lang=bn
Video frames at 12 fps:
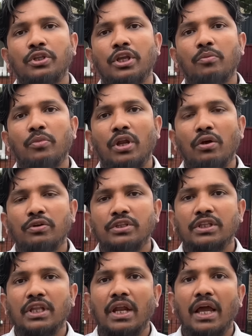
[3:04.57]
থেকে বলা
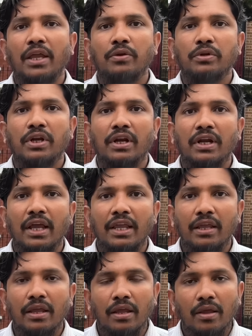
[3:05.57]
হয়েছে তারা হাইকোর্টের
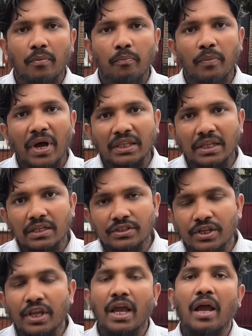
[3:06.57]
রায়ে বাতিল
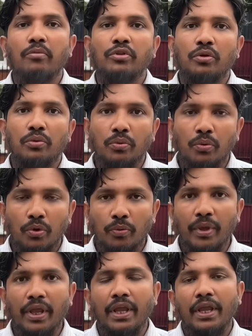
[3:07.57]
চেয়ে আবেদন
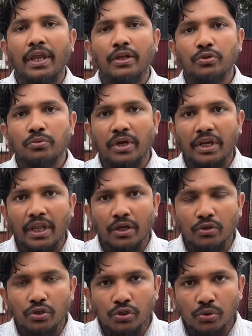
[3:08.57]
করবে শুনানি
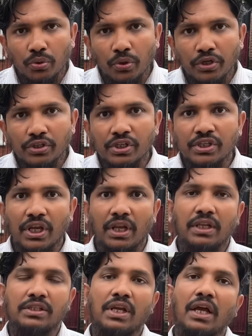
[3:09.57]
এখন শুরু হয়েছে
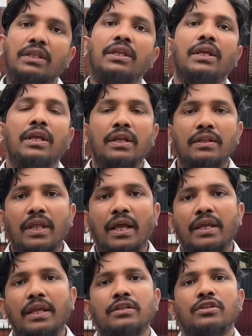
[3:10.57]
সারা জাতি
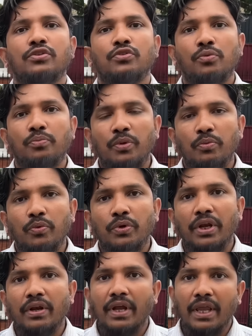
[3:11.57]
তাকিয়ে আছে সুপ্রিম
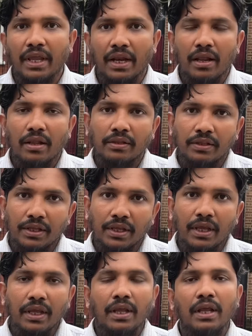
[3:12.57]
কোর্টের রায়ের
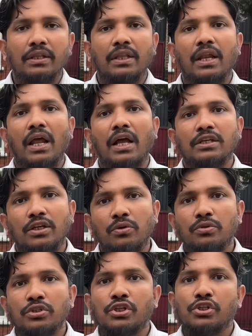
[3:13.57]
দিকে তারা আশা
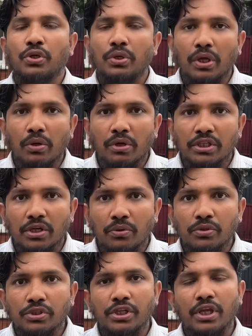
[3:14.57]
করছে সরকারও আশা
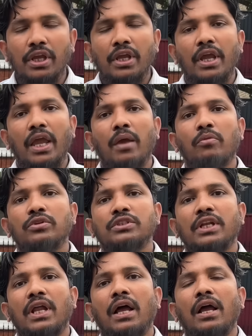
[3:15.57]
করছে এবং
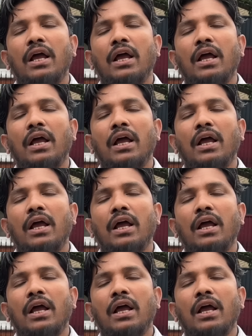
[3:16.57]
যারা